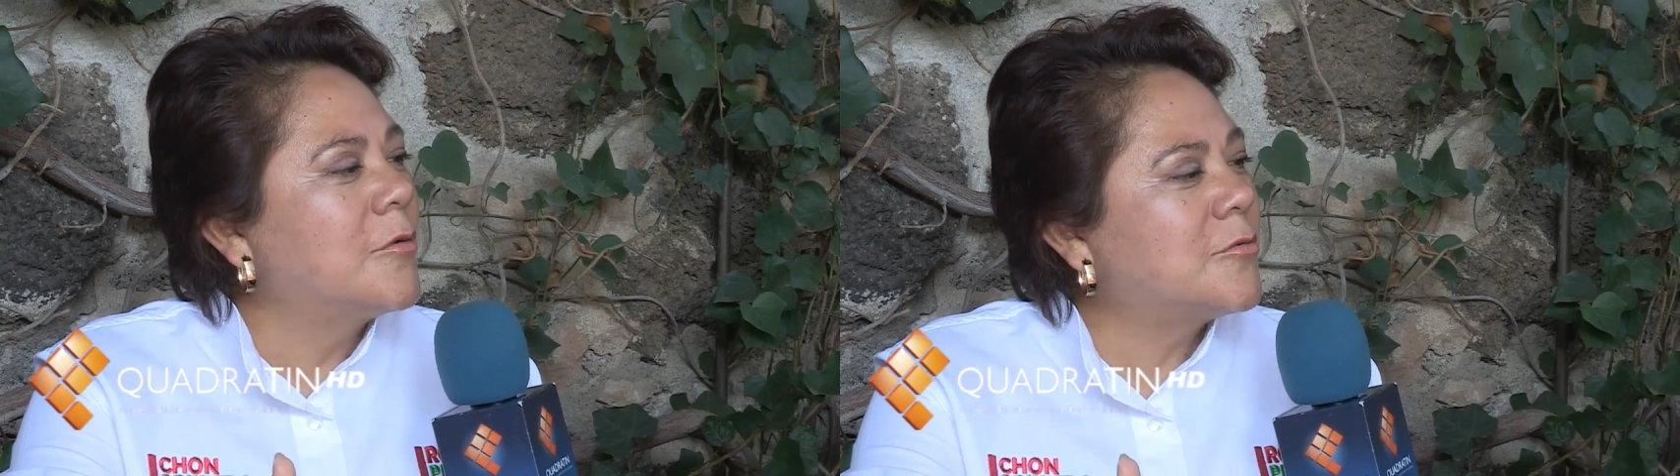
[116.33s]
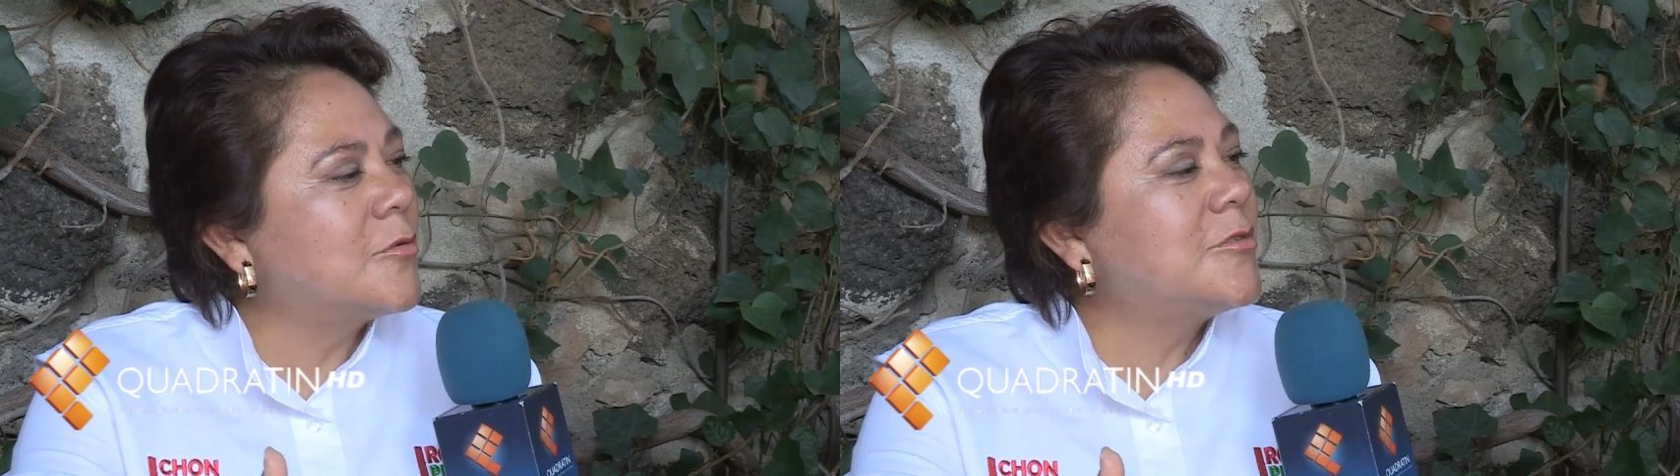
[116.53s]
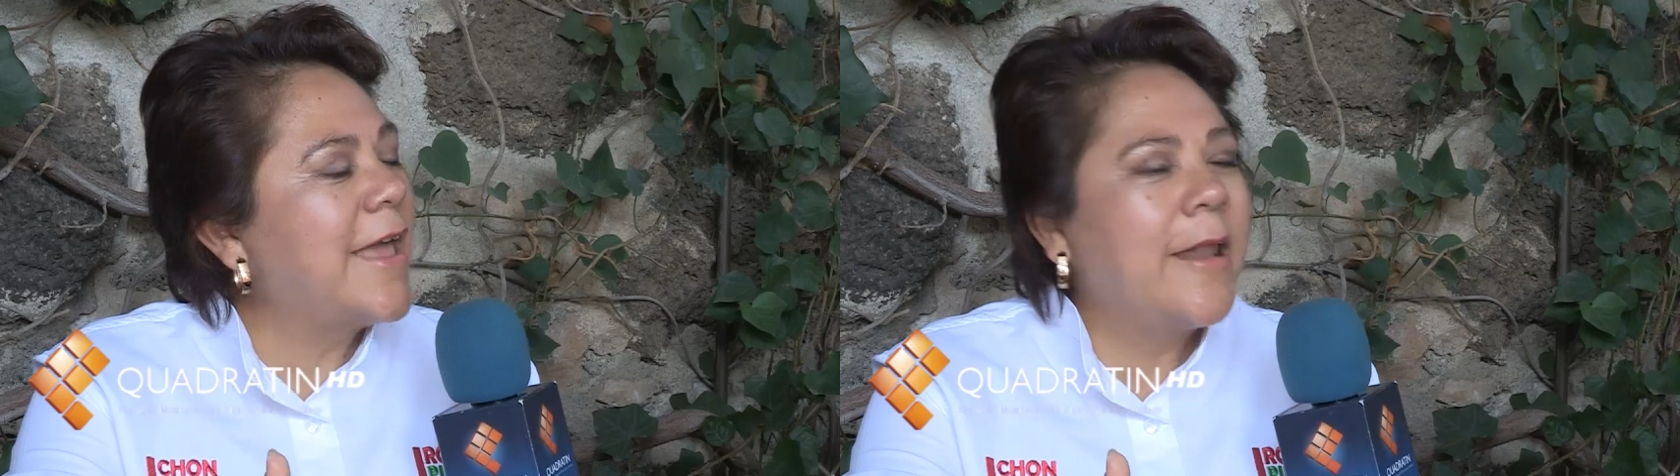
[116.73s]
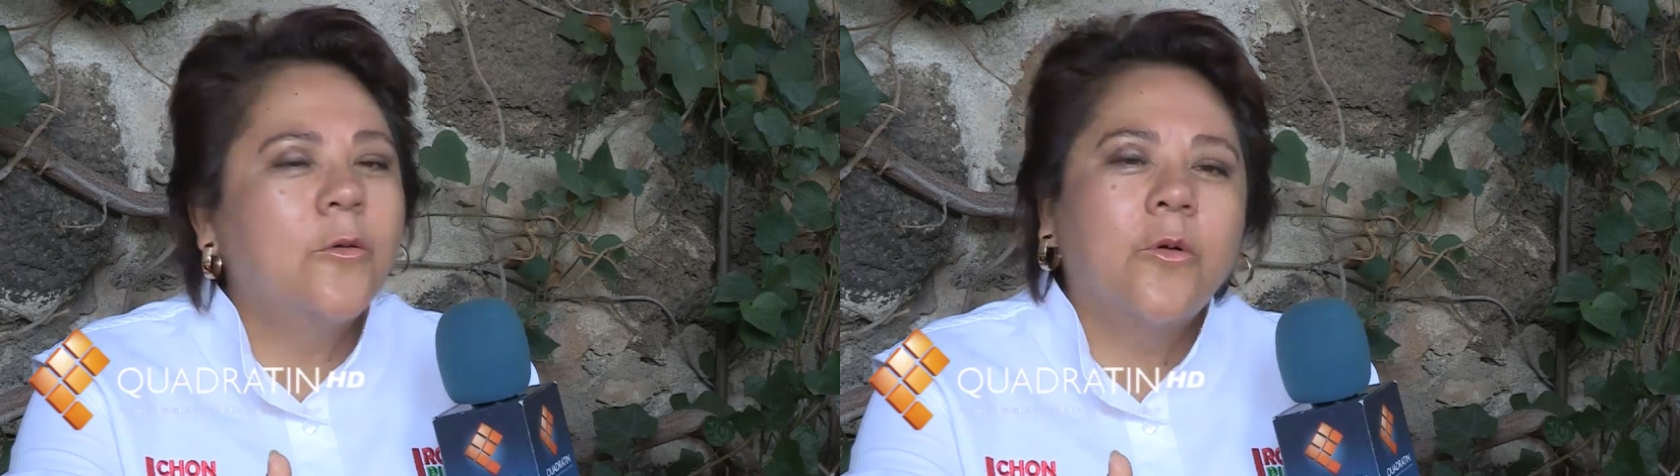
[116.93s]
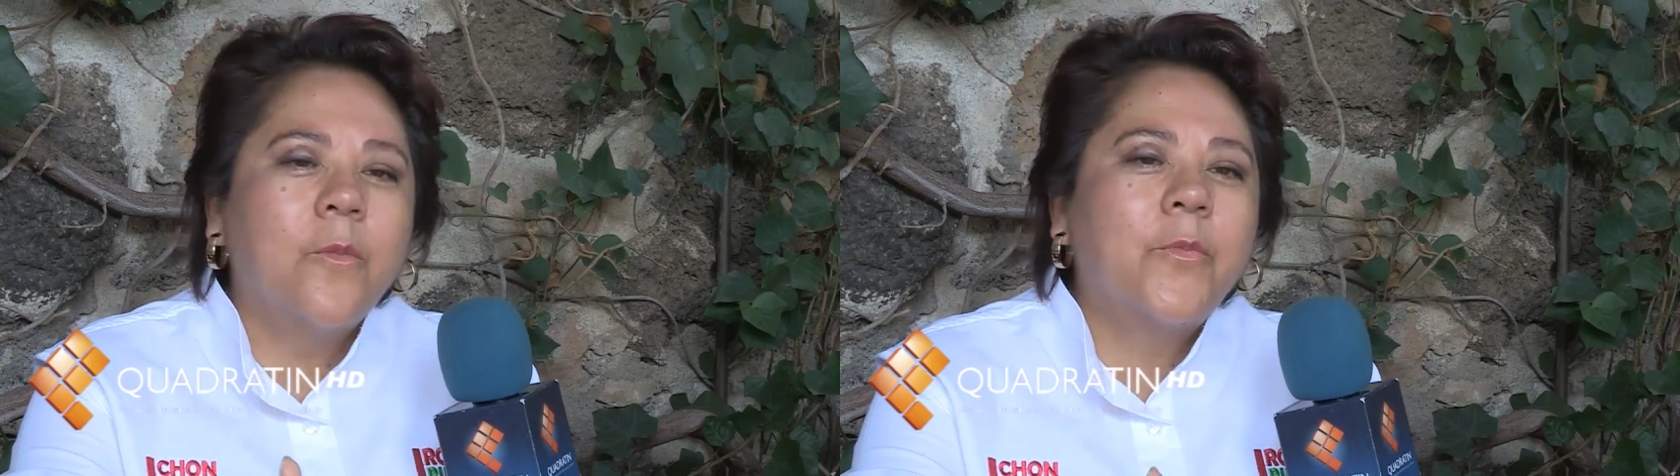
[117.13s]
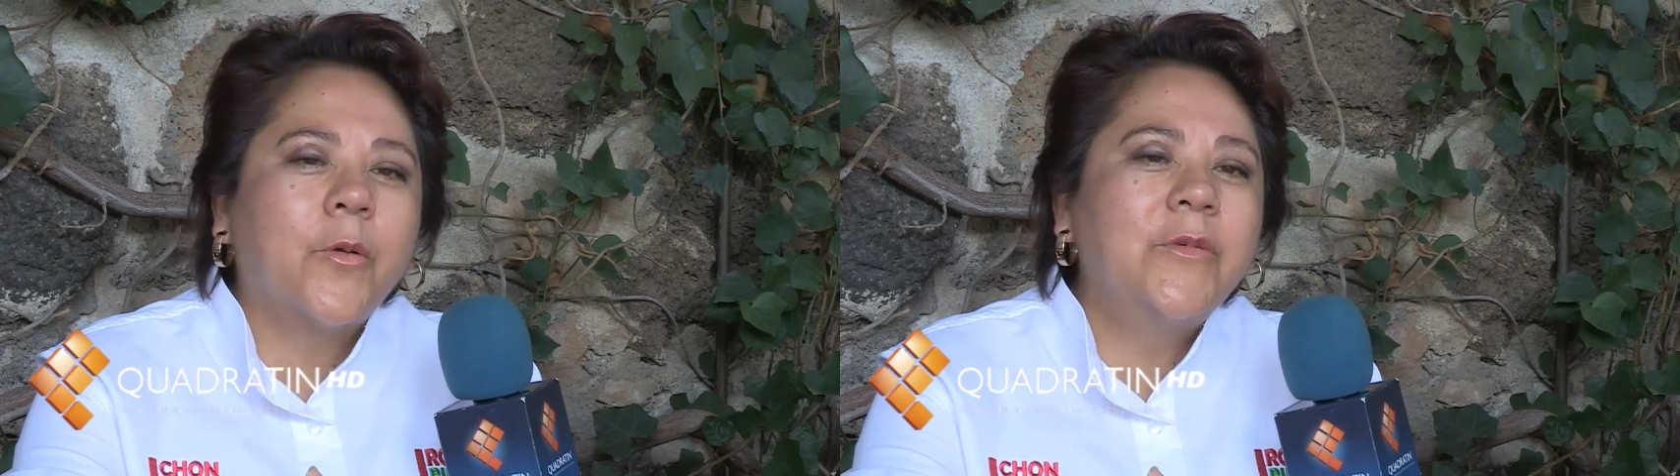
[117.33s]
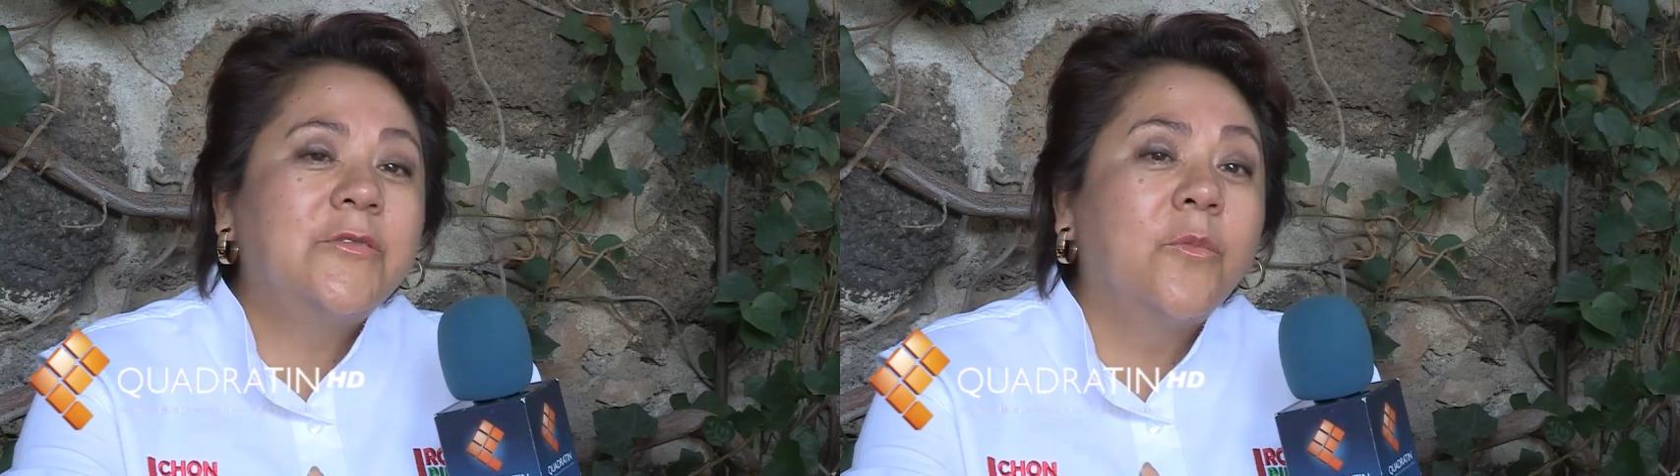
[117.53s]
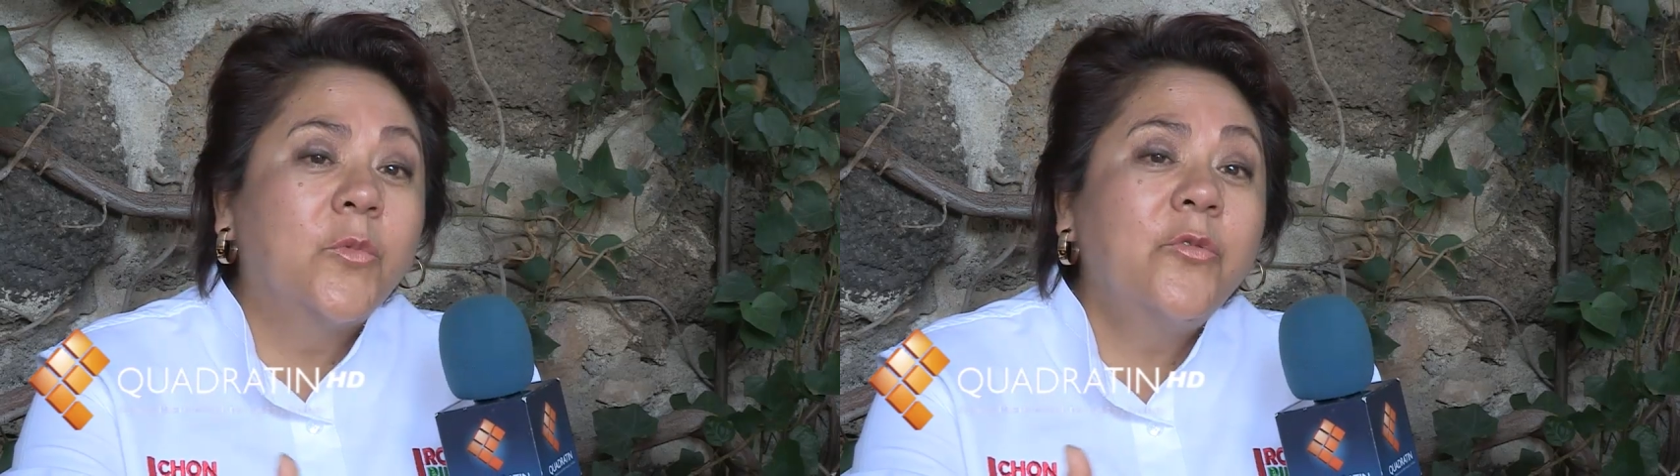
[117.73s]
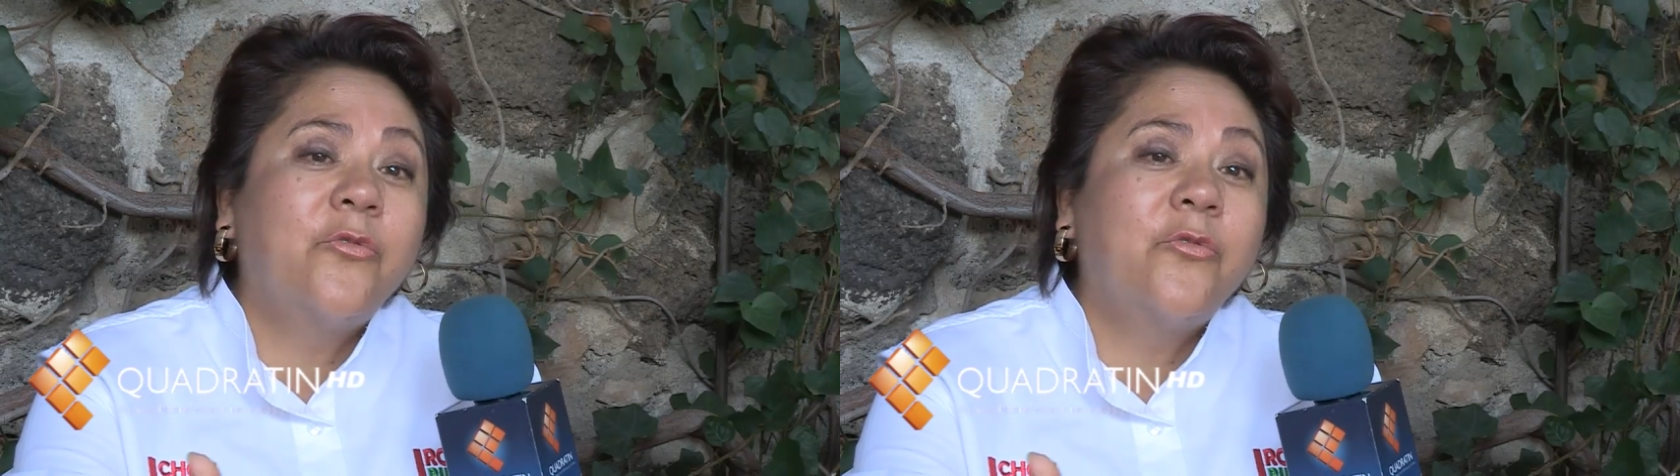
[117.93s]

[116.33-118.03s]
social, un compromiso muy